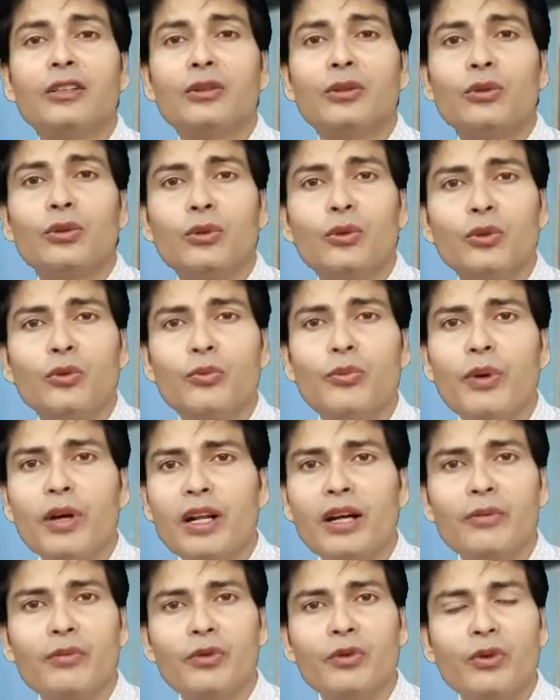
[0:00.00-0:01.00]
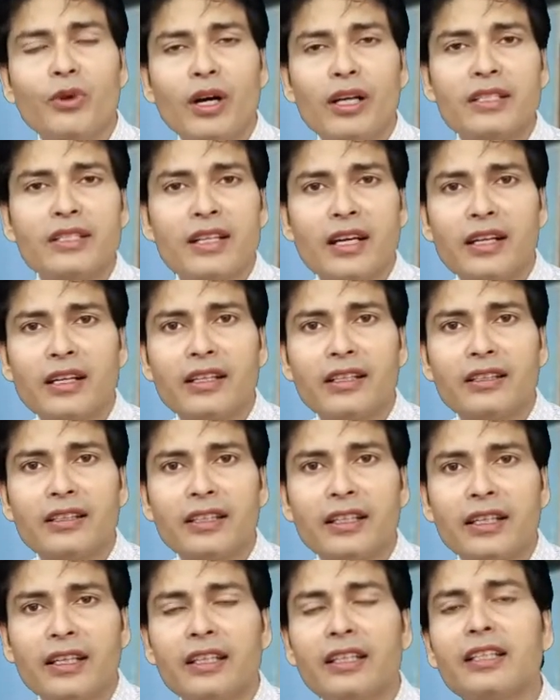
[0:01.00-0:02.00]
तो उन पर हम उनको आज जान
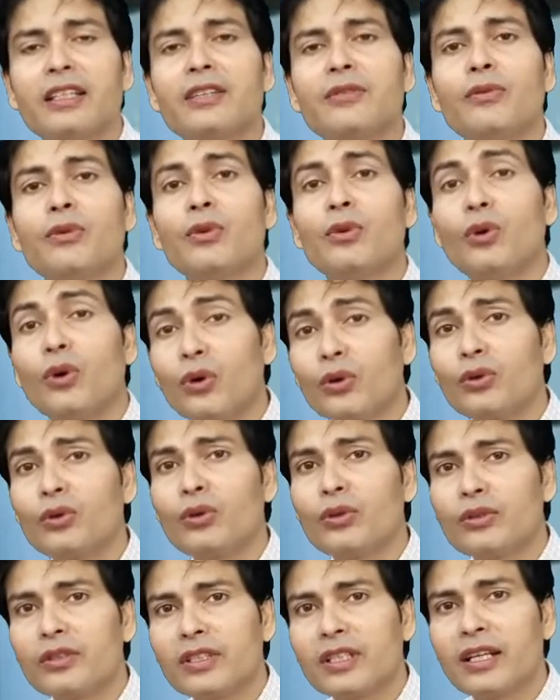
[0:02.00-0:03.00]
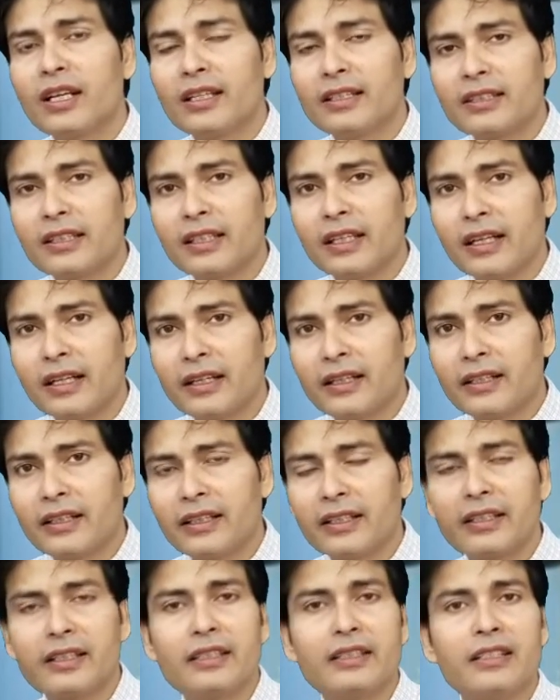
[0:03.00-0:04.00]
लेते हैं कि वो कौन कौन से ऐसे कारण हैं